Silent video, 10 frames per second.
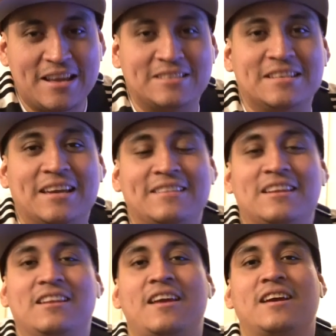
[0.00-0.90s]
Así que
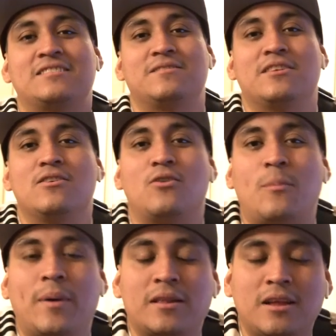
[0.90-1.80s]
denle like a este video,
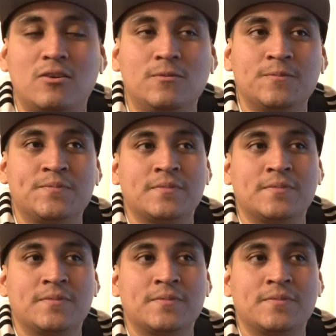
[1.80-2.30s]
compártanlo.